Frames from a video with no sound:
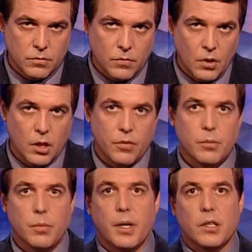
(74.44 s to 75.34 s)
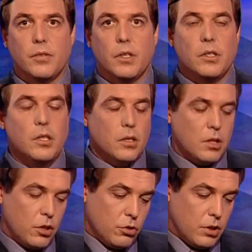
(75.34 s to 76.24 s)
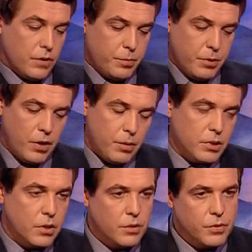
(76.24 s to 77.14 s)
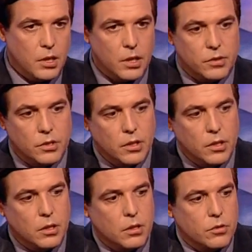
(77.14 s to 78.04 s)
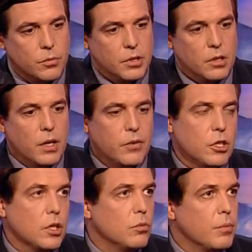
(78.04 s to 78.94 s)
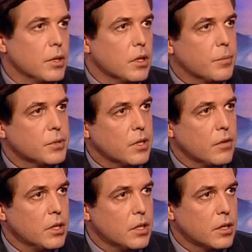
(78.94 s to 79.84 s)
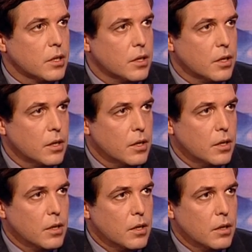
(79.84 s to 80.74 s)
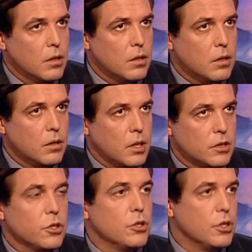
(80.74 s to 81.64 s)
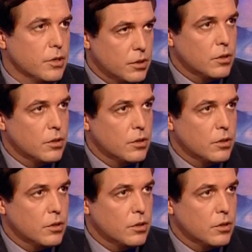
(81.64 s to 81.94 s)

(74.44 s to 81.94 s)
Нет, видимо, пока связи нет. Хорошо, давайте поговорим о Совете Федерации. Э, собственно говоря, вчера Дума приняла постановление, э, касающееся